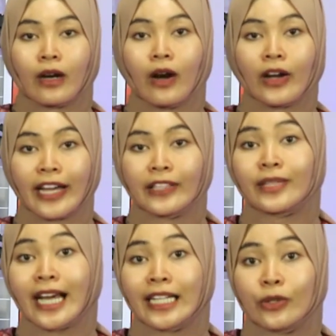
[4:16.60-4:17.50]
Oke
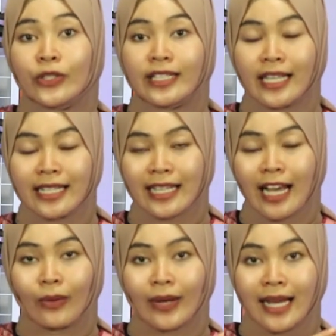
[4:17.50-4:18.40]
itu tadi uji tes
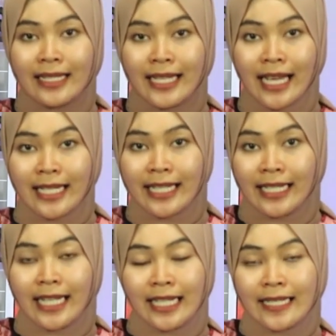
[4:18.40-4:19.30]

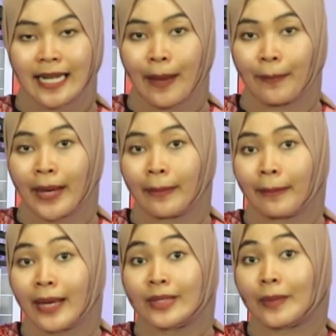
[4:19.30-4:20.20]
keakurasiannya dari
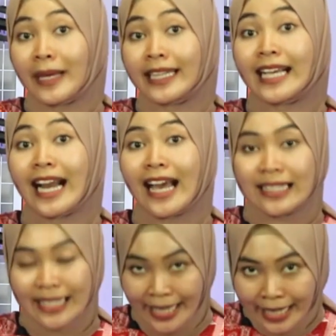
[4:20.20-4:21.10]
senapan pasopati
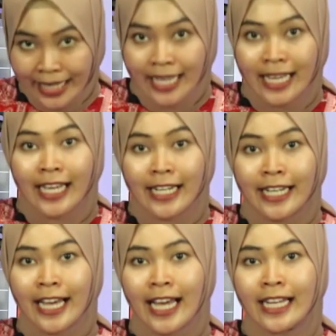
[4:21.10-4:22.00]
klasik
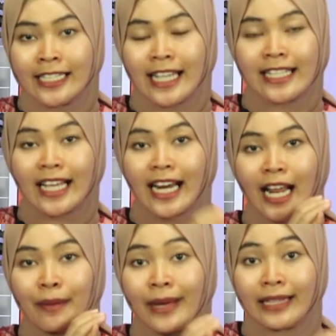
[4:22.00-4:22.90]
dengan
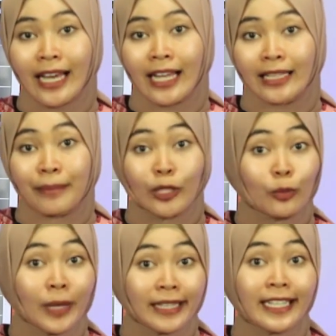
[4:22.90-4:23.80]
sasaran bata,
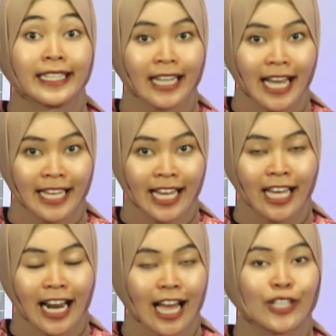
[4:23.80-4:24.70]
batu bata di tengah
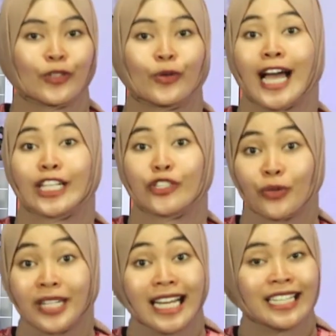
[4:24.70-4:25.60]
ya, langsung
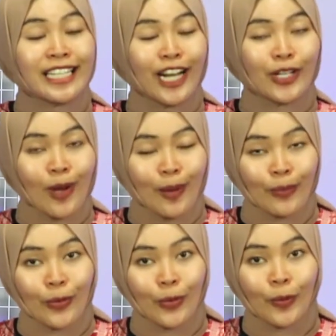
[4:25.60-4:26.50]
hancur dengan jarak
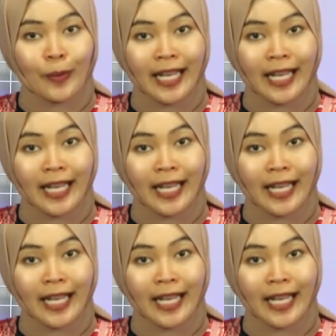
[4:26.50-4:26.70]
20